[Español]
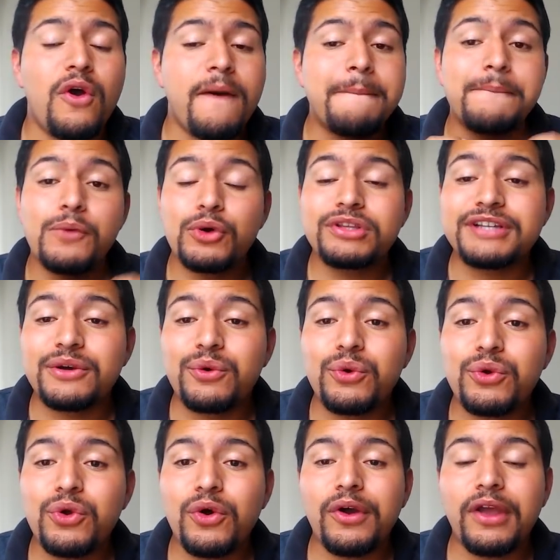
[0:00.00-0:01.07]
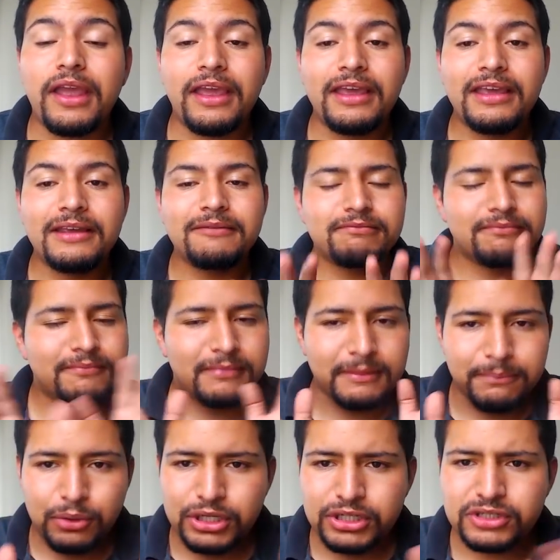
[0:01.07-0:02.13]
muy seguro y
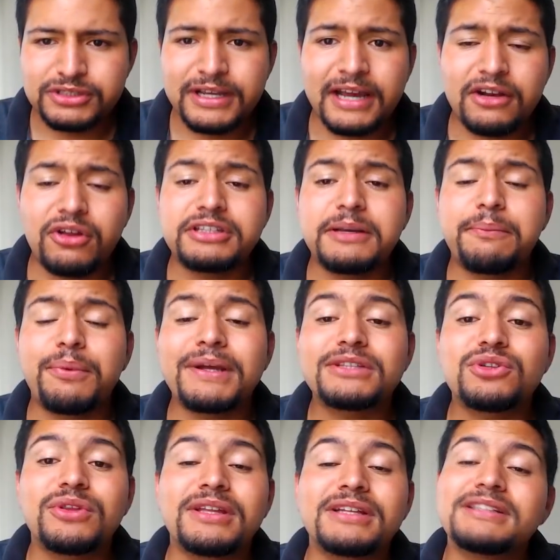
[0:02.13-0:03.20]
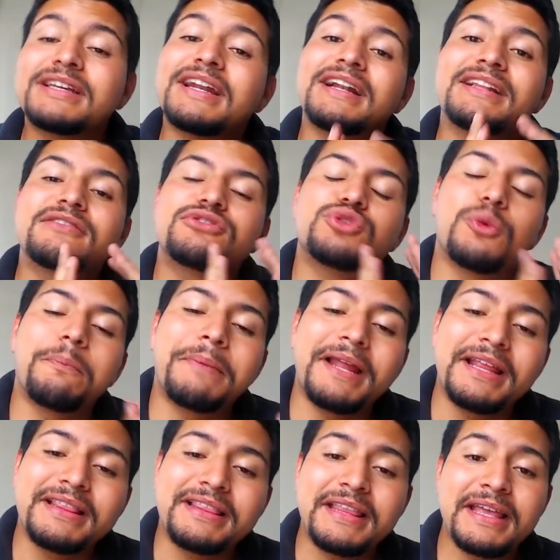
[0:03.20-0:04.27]
por eso se ganó este puesto de ser el
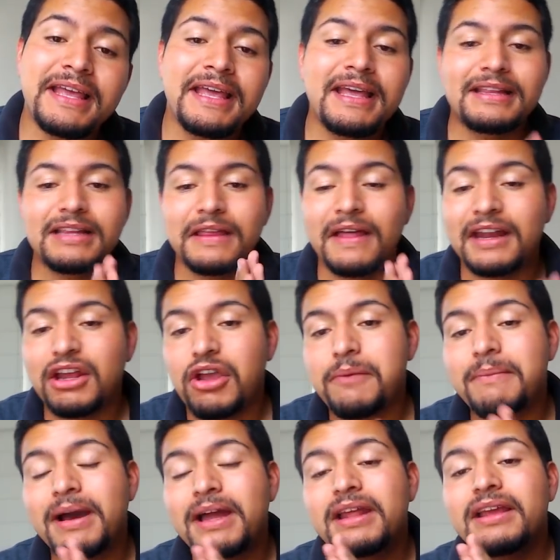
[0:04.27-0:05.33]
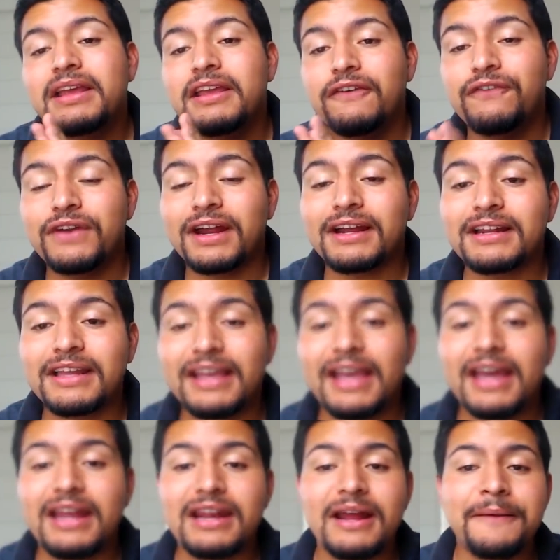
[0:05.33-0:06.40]
suplente de Darío Aymar y Franklin
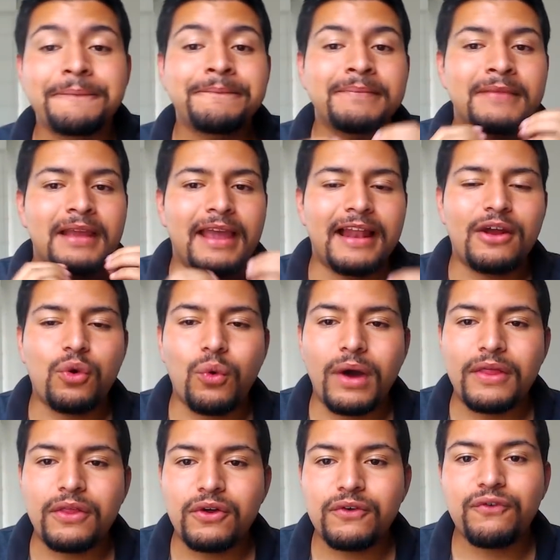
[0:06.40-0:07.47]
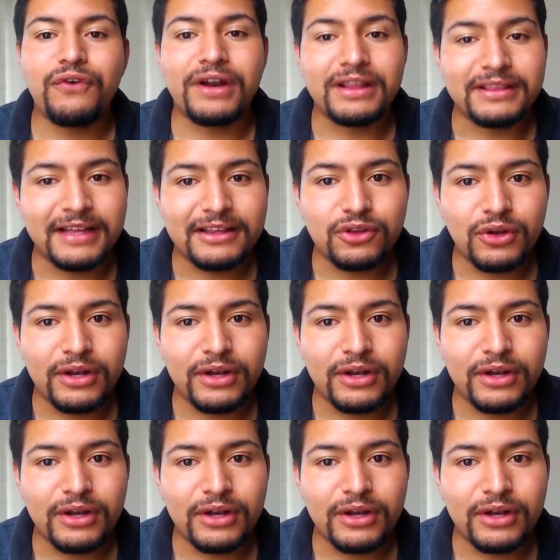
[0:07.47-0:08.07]
Guerra el jugador Fernando